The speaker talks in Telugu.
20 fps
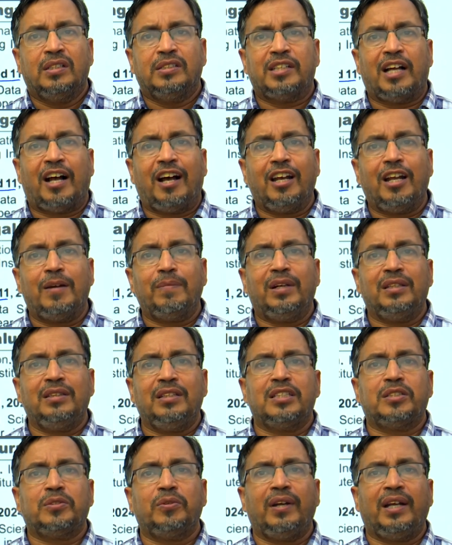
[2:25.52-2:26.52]

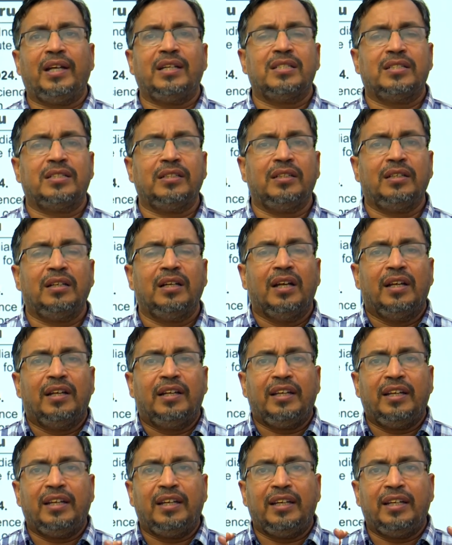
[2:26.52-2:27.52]
చాలామంది స్టూడెంట్స్
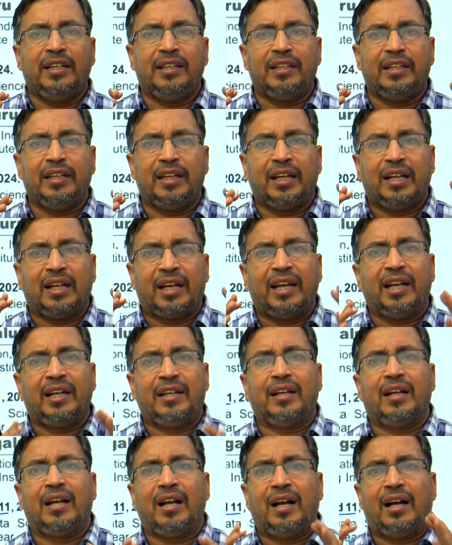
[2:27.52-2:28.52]
ఇది
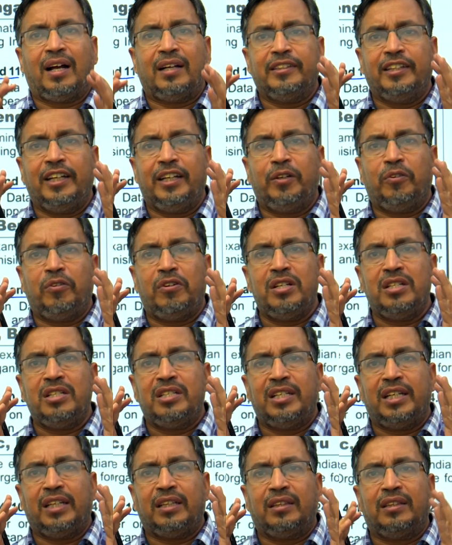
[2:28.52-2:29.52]
కరెక్ట్గా దీని
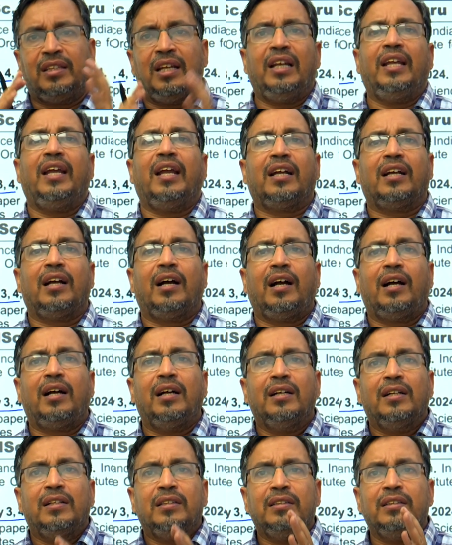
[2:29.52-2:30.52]
గురించి తెలియక
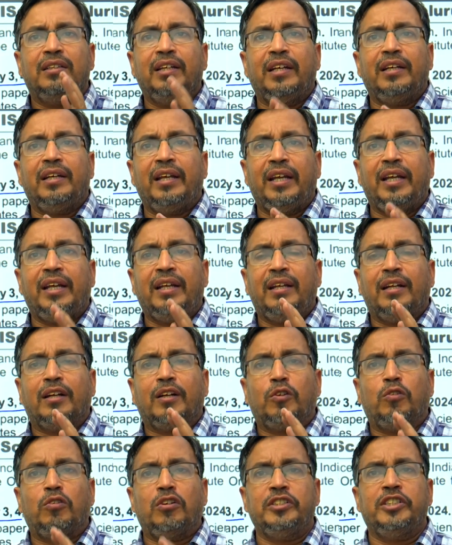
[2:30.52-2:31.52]
దీన్ని
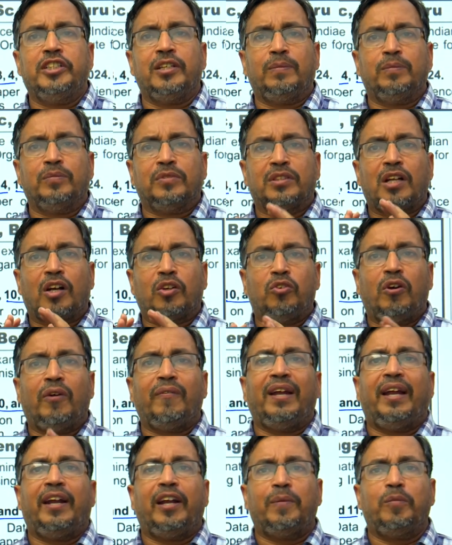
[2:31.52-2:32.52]
కొంచెం తక్కువ
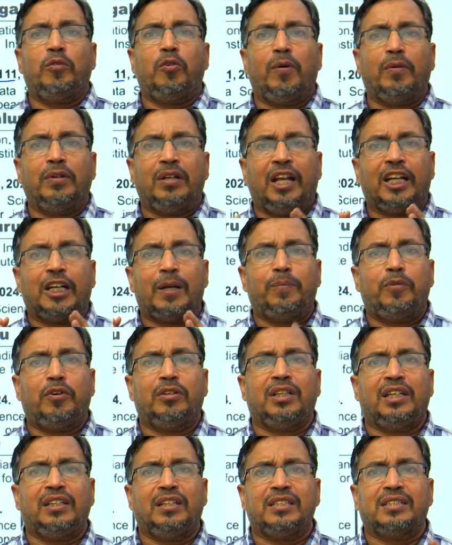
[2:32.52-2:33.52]
వేయడము
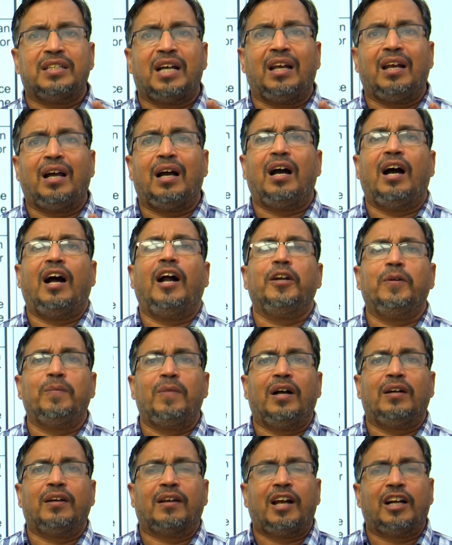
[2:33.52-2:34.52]
లేకపోతే ఇది చాలా హార్డ్
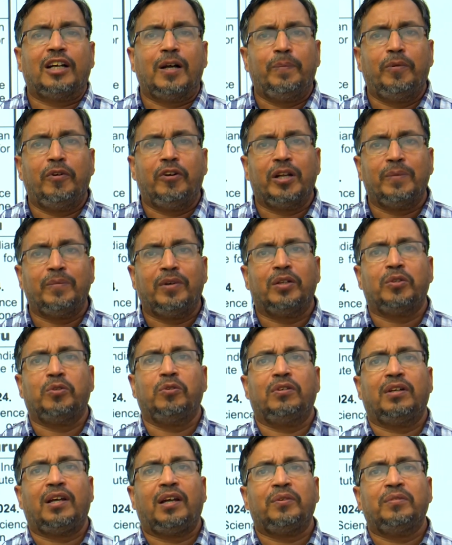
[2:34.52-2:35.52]
మాకు రాకపోవడము
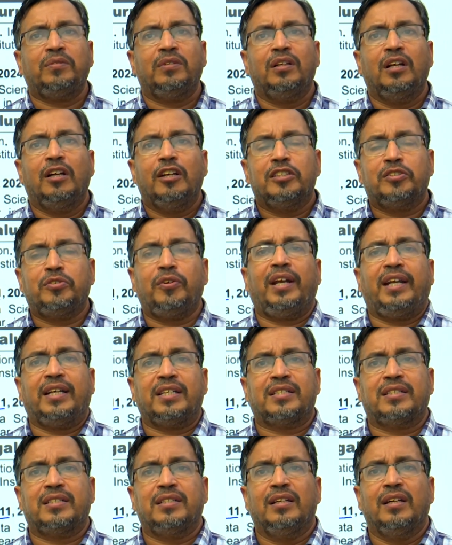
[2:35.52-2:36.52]
అనుకుంటారు
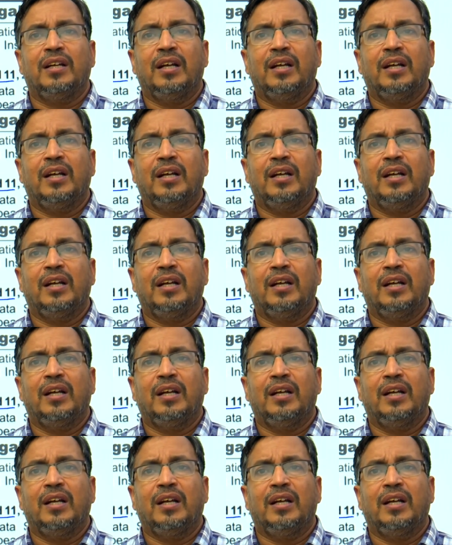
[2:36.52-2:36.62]
స్టూడెంట్స్